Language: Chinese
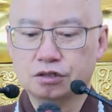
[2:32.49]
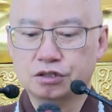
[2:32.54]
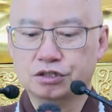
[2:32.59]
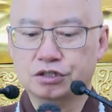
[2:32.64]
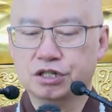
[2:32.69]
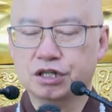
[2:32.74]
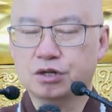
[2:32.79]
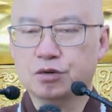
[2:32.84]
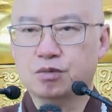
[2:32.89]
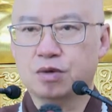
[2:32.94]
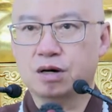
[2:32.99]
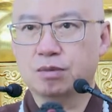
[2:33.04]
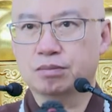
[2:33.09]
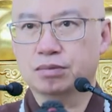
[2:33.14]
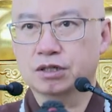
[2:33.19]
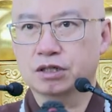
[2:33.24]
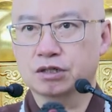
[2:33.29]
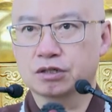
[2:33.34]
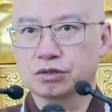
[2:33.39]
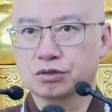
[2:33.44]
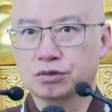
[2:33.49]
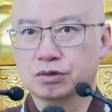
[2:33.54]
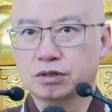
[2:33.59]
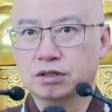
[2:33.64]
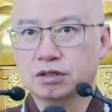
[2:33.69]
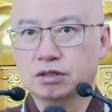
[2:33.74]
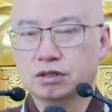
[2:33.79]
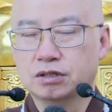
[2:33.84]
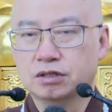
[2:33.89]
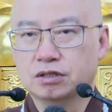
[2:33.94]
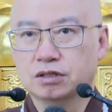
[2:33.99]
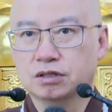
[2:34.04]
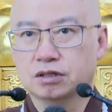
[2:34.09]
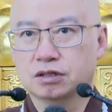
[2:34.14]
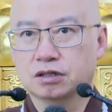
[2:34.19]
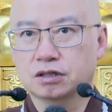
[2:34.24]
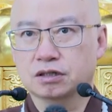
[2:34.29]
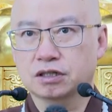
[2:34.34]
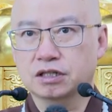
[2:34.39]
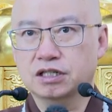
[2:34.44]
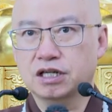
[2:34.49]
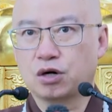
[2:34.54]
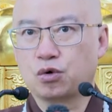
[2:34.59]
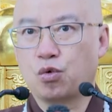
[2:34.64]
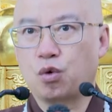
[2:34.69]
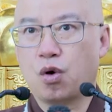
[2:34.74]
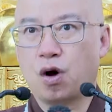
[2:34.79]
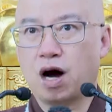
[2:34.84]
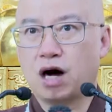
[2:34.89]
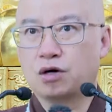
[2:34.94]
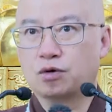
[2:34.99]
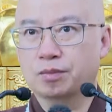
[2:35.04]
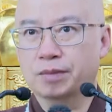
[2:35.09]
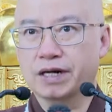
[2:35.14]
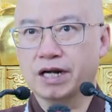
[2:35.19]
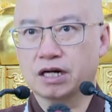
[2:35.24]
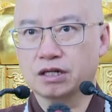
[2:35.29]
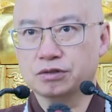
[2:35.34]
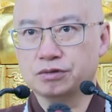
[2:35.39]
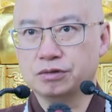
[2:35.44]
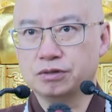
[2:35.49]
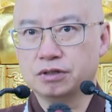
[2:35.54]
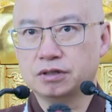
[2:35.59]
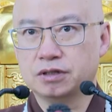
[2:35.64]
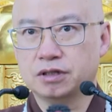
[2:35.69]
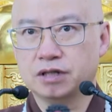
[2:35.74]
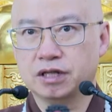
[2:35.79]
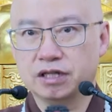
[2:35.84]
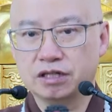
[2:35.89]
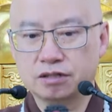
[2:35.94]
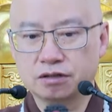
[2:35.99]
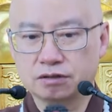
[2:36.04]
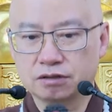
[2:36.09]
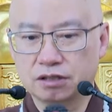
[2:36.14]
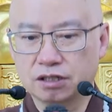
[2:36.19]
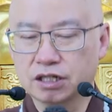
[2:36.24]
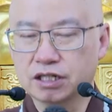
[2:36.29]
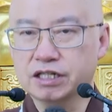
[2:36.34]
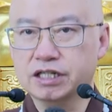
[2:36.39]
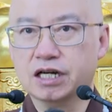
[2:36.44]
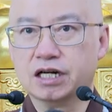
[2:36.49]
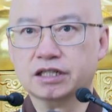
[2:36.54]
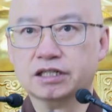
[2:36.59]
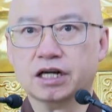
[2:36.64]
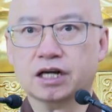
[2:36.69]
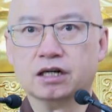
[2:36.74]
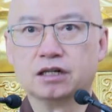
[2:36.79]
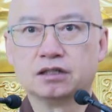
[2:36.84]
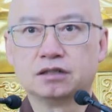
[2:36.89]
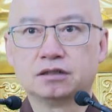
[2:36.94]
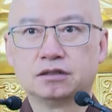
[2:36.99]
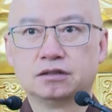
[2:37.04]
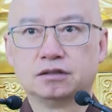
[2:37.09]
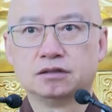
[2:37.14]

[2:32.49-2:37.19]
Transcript: 千万不能够说，哦，人家夸我们两句，您就得意洋洋，